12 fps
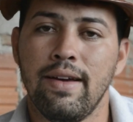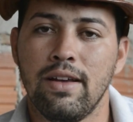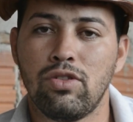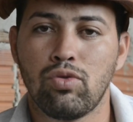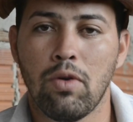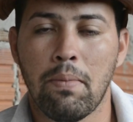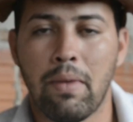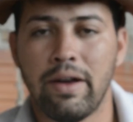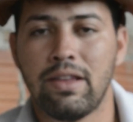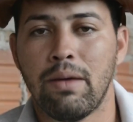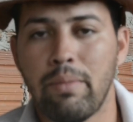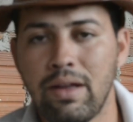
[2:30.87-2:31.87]
e sua
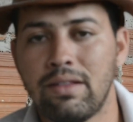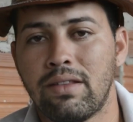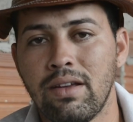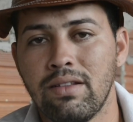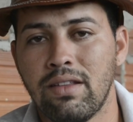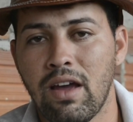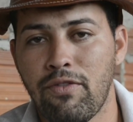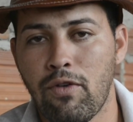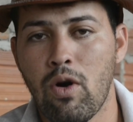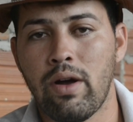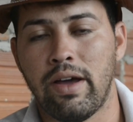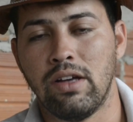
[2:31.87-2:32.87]
mãe também tem
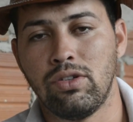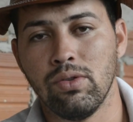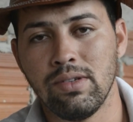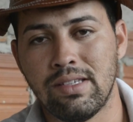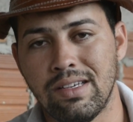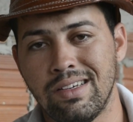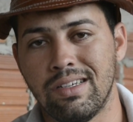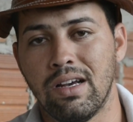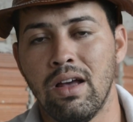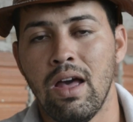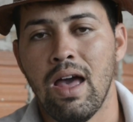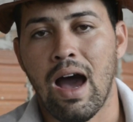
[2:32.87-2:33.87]
Deforcast, ou seja,